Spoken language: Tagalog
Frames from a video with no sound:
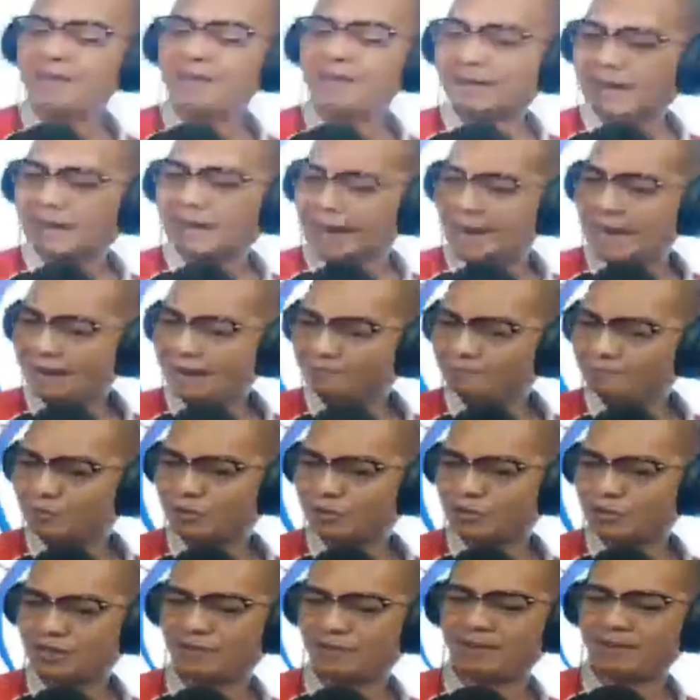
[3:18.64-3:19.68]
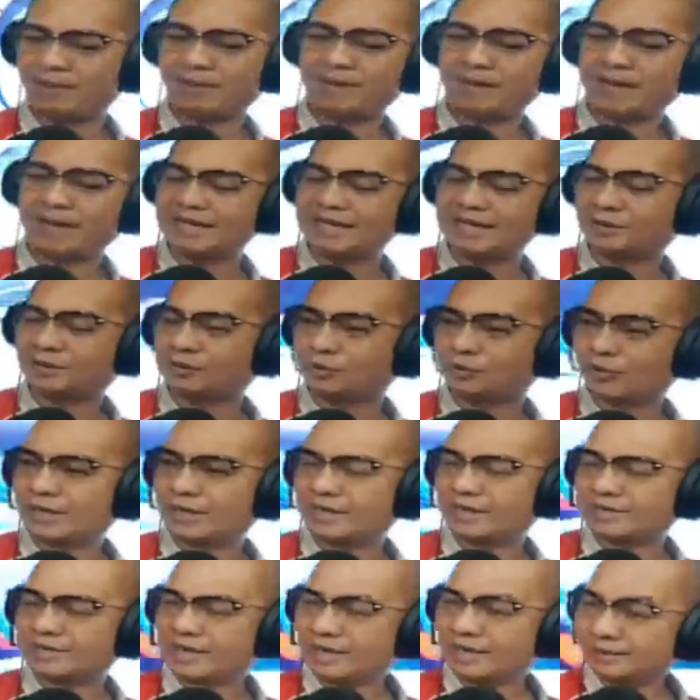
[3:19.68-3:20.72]
comes nga may makaistorya
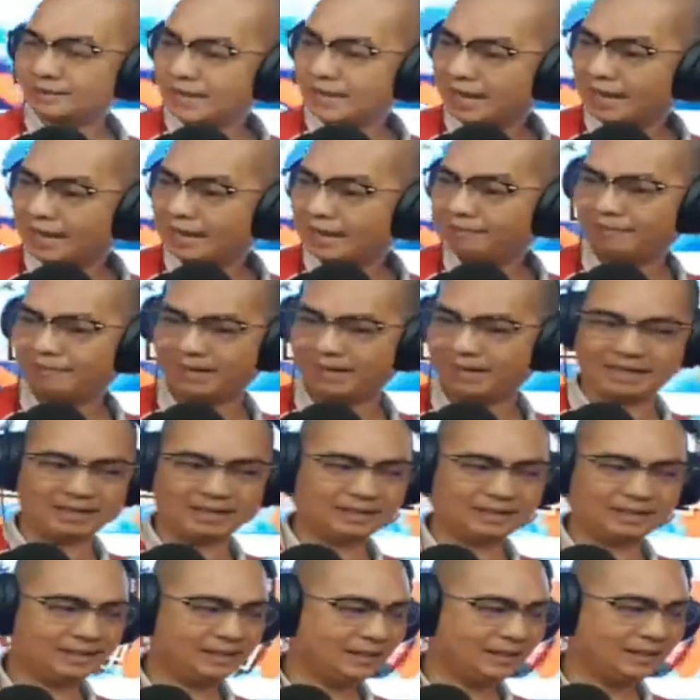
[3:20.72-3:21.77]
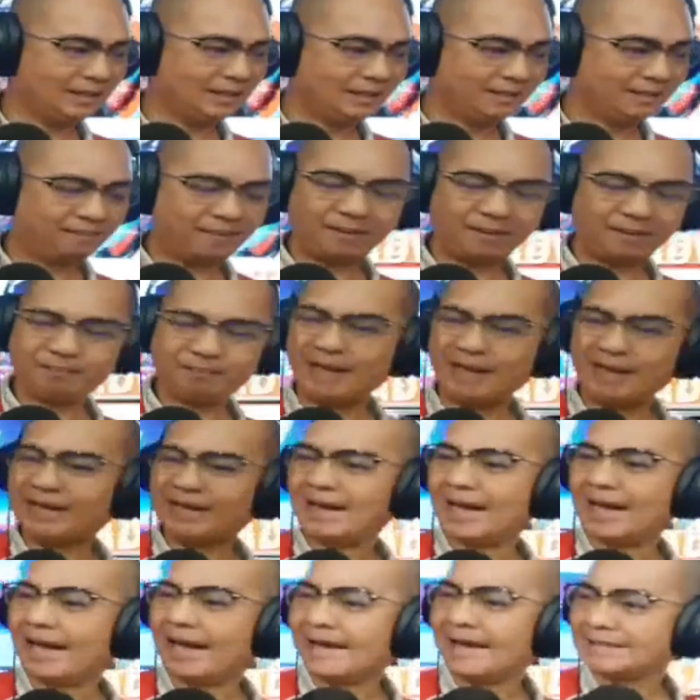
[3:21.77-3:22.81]
sanda may may
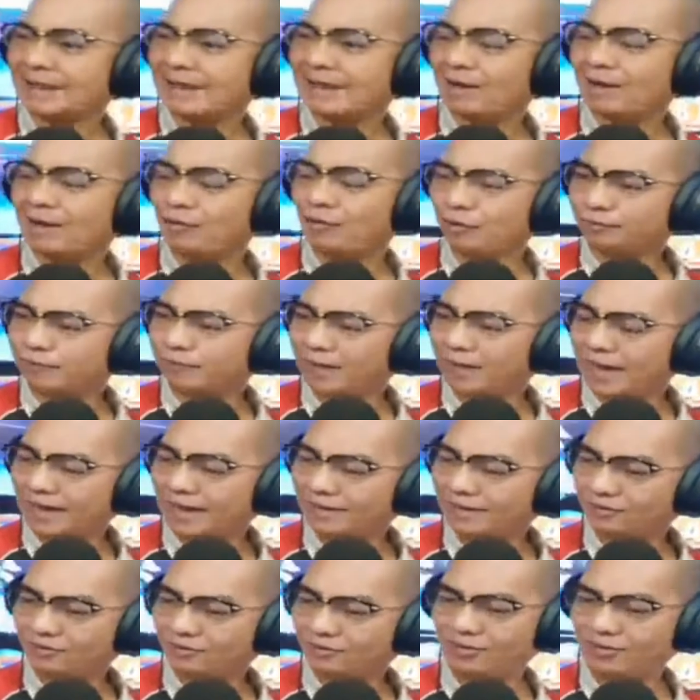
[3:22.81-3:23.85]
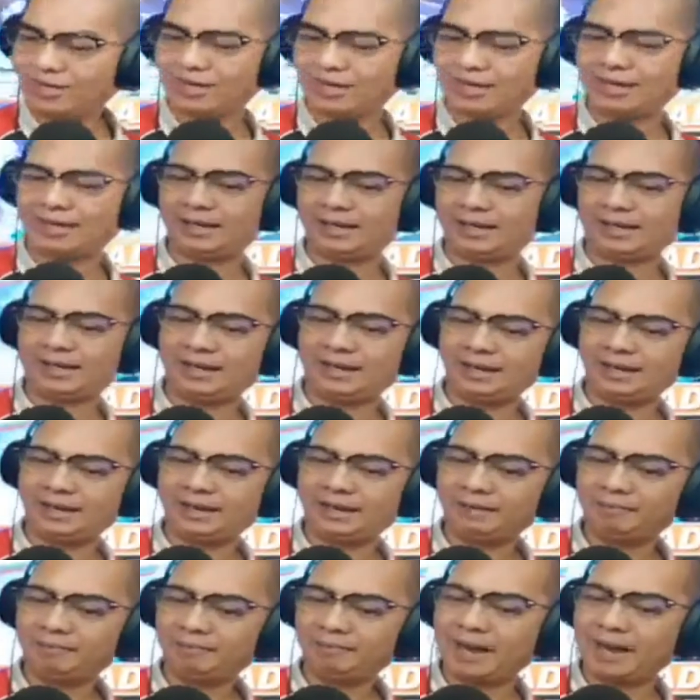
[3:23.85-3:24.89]
pagkakataon bala no nga
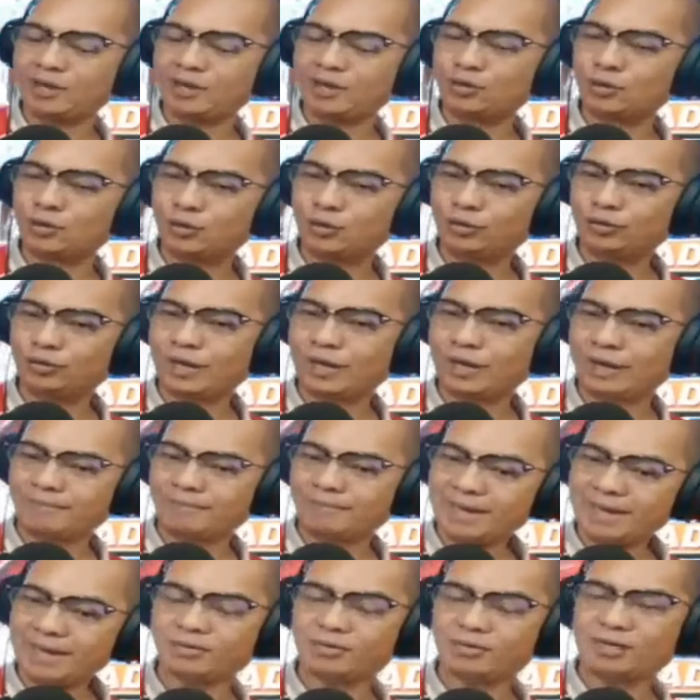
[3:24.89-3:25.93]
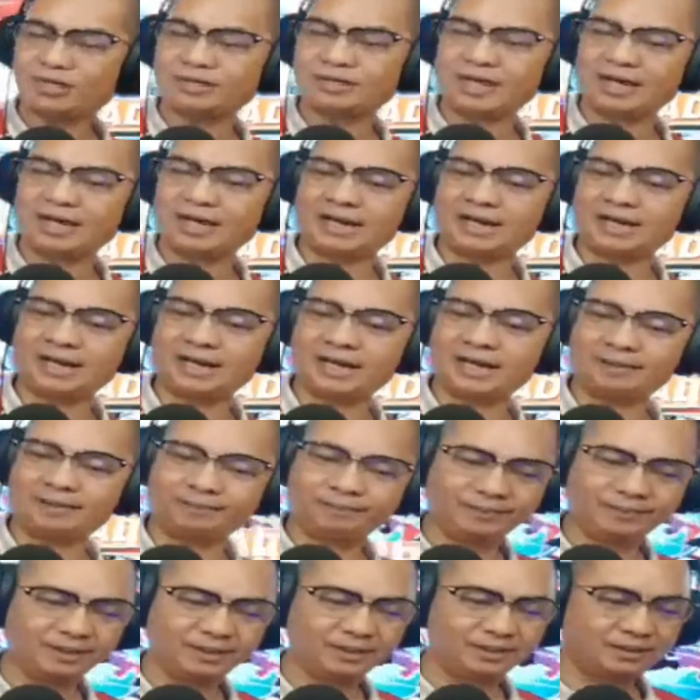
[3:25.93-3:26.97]
pangayoon abi ro andang um,
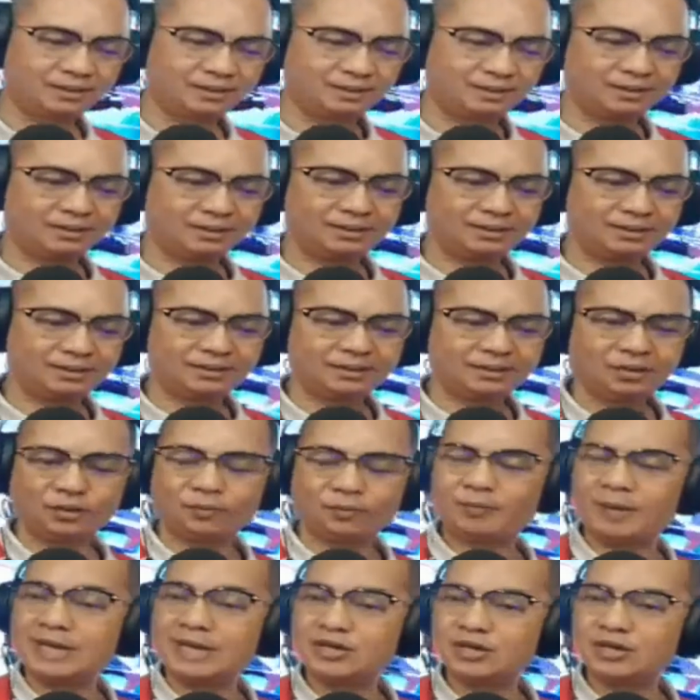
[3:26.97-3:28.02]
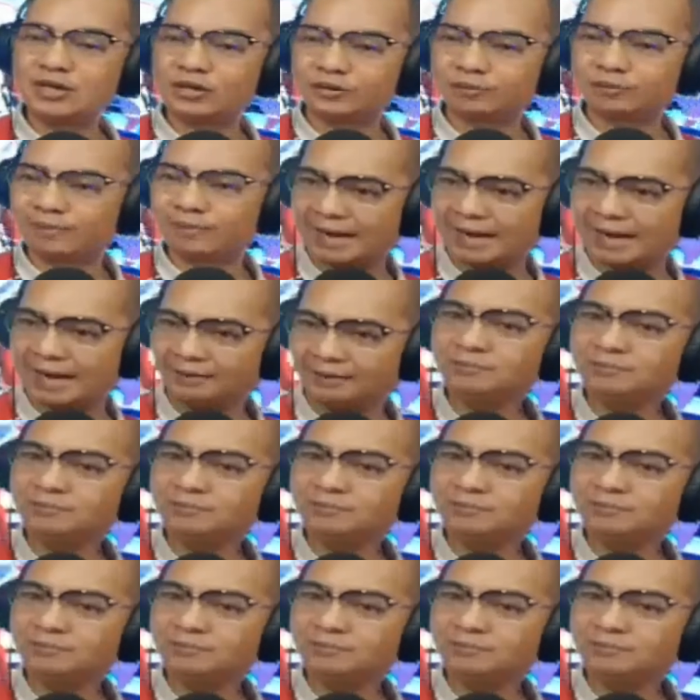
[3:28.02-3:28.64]
opinion man